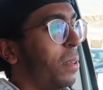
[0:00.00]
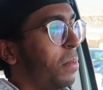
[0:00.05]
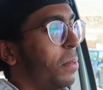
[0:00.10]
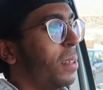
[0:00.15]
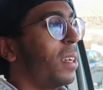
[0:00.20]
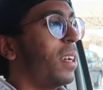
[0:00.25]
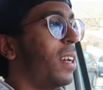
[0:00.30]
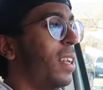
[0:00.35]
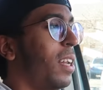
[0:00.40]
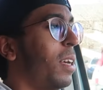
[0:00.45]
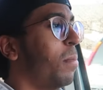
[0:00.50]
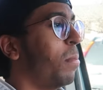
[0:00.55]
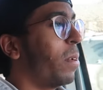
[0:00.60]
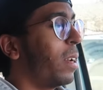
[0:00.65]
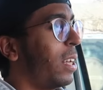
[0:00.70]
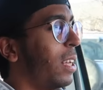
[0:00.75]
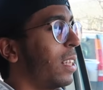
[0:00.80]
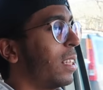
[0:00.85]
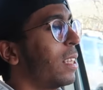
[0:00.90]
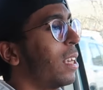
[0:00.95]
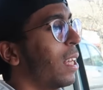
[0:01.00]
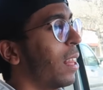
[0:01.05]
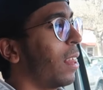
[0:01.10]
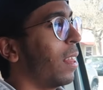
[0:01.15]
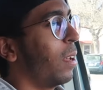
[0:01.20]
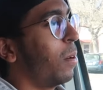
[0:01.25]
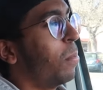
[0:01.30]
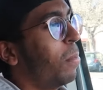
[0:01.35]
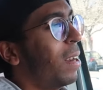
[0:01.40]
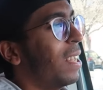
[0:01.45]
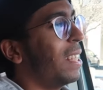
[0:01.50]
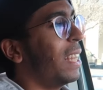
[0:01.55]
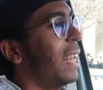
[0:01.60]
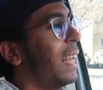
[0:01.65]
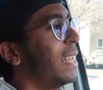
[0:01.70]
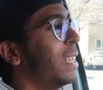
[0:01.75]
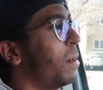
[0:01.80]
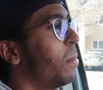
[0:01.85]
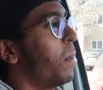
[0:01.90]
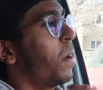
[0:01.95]
لهم شيء انا بروح اتقضى وما ادري
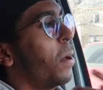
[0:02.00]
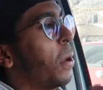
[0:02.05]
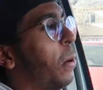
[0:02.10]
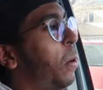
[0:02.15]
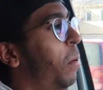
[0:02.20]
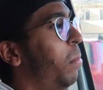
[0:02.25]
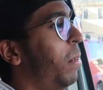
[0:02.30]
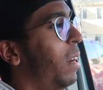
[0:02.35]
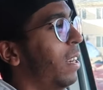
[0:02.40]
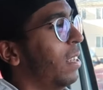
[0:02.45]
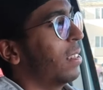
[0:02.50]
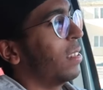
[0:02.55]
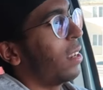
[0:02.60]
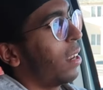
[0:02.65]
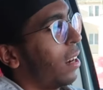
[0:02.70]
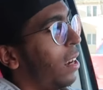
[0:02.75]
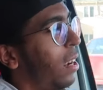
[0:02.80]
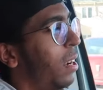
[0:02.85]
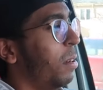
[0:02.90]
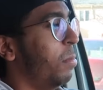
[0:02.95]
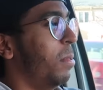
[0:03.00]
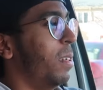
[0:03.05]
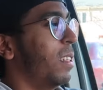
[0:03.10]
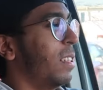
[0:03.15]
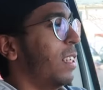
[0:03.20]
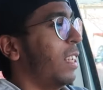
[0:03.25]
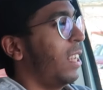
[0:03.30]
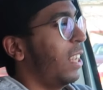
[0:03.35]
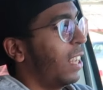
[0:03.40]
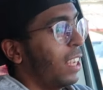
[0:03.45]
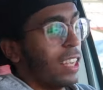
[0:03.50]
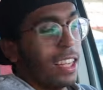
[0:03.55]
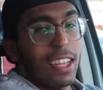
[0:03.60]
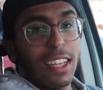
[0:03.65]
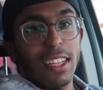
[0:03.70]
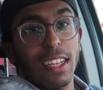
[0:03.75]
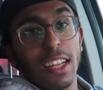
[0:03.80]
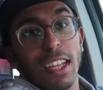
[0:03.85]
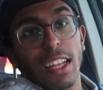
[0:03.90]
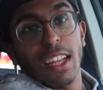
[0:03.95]
ليش ابوي يروح معي صراحة بس
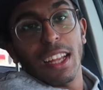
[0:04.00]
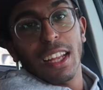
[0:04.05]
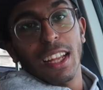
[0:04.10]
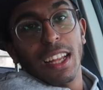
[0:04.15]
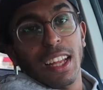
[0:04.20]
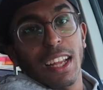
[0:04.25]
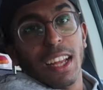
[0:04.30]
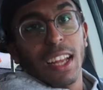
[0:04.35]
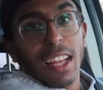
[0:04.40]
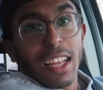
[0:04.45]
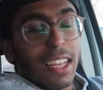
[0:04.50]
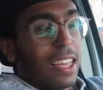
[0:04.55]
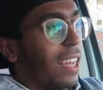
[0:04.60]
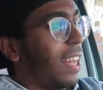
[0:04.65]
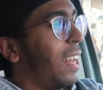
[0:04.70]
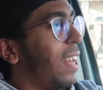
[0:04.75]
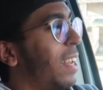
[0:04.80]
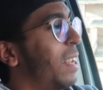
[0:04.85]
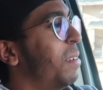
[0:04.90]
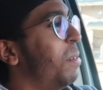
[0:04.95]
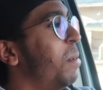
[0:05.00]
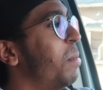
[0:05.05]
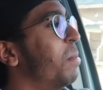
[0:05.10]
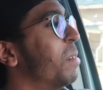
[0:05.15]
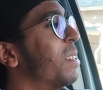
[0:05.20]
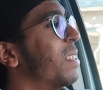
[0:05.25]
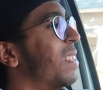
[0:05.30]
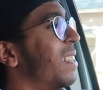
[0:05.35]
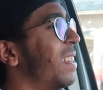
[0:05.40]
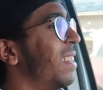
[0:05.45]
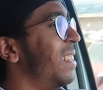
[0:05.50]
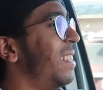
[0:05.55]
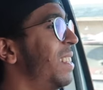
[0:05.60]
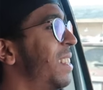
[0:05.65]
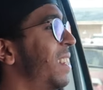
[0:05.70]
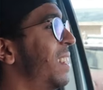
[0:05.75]
يلا مو مشكله